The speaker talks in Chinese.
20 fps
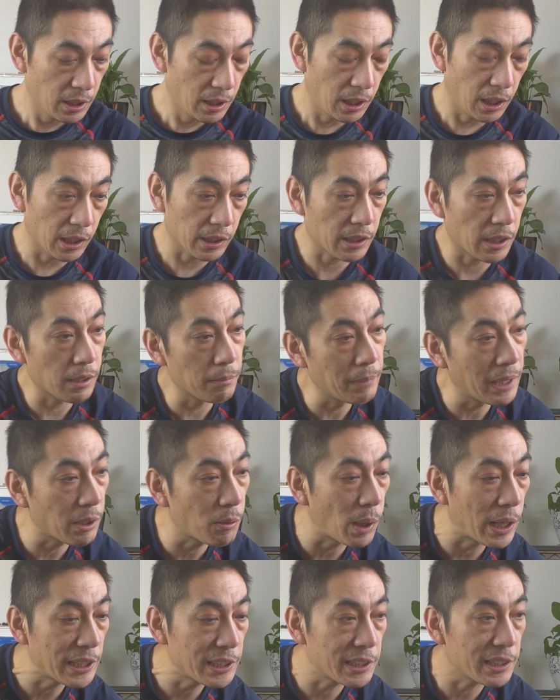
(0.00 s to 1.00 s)
啊，当然没
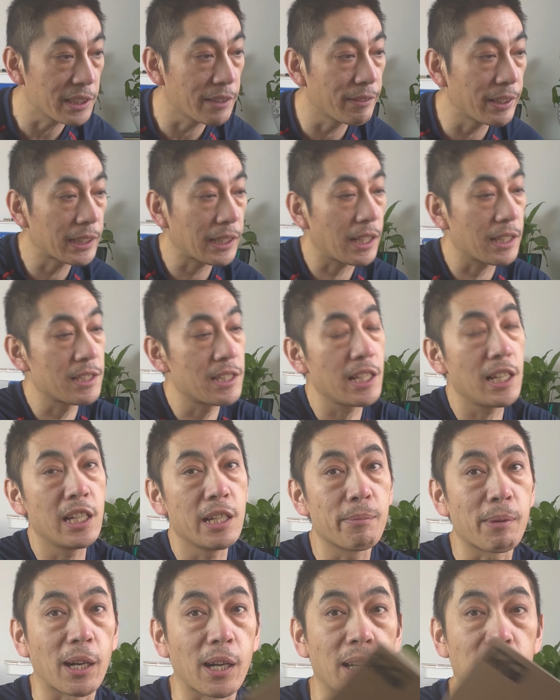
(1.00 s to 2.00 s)
关系，因为它这里
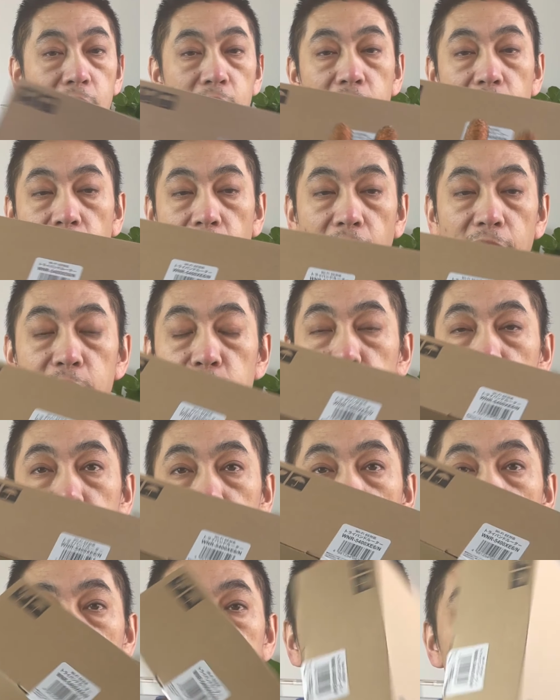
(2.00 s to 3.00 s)
边还有一
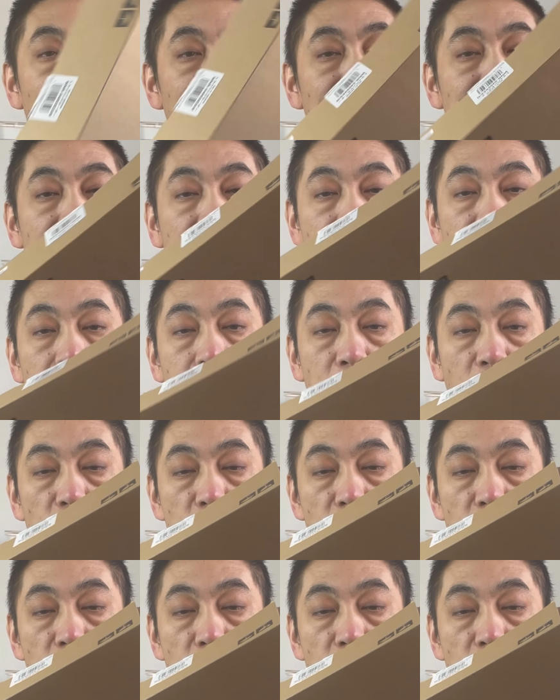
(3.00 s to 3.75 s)
个硬壳的包